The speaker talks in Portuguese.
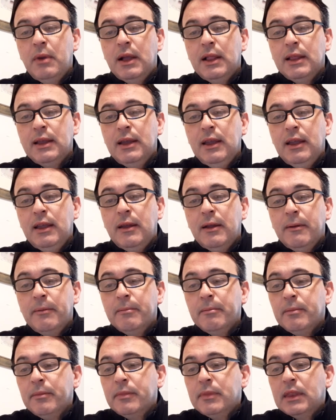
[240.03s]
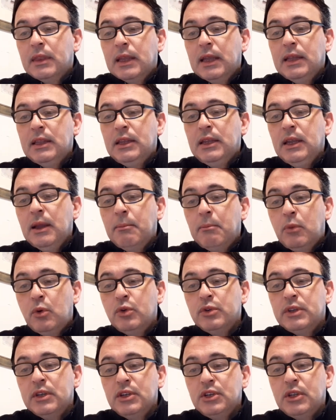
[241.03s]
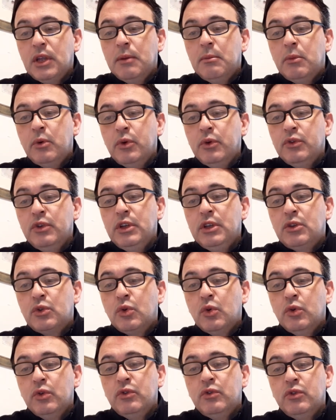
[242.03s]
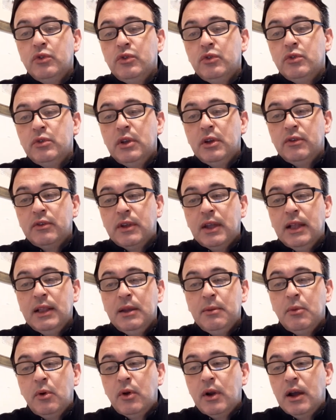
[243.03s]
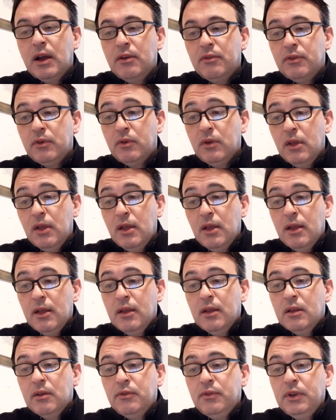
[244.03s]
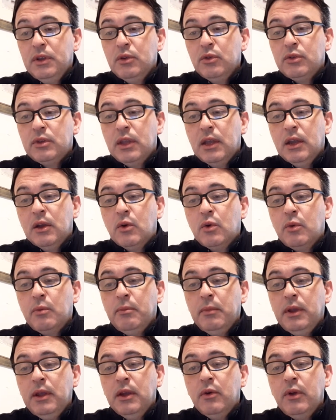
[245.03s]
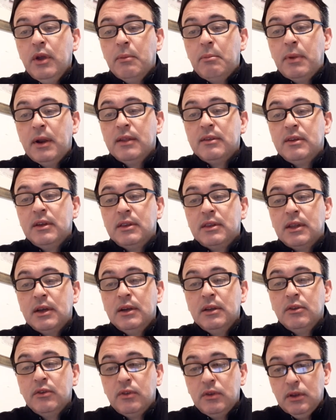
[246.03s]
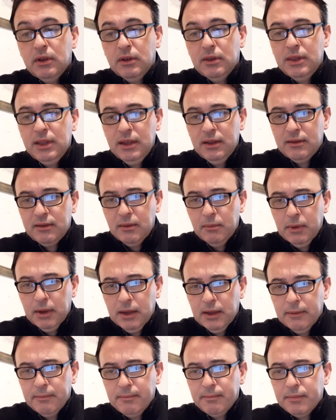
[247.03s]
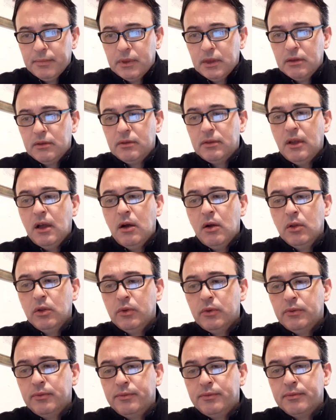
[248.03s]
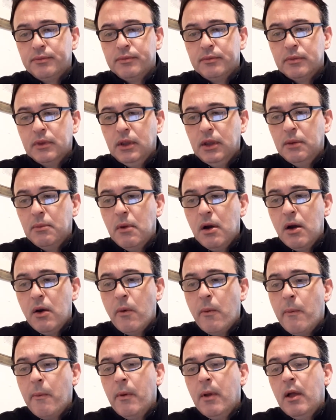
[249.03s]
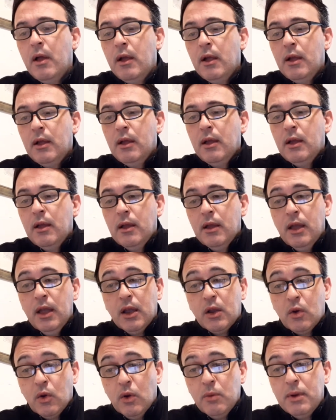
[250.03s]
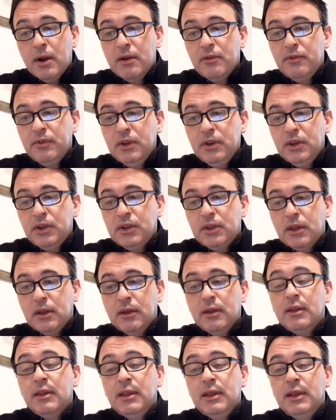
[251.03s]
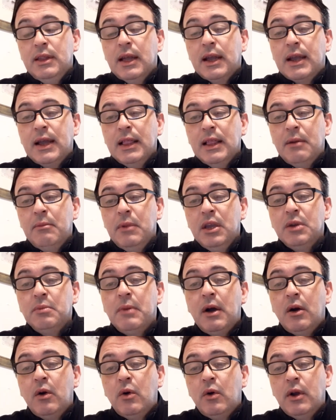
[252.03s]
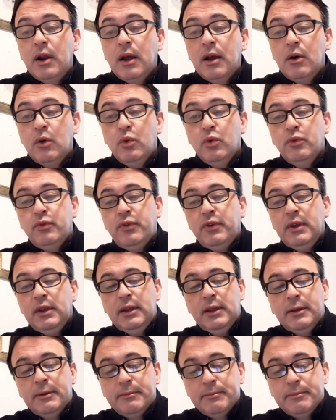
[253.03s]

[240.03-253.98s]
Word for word: a lei, que tinha bom testemunho de todos os judeus que ali moravam, vindo ter comigo e apresentando-se, disse-me: Saulo, irmão, recobra a vista. E naquela mesma hora o vi.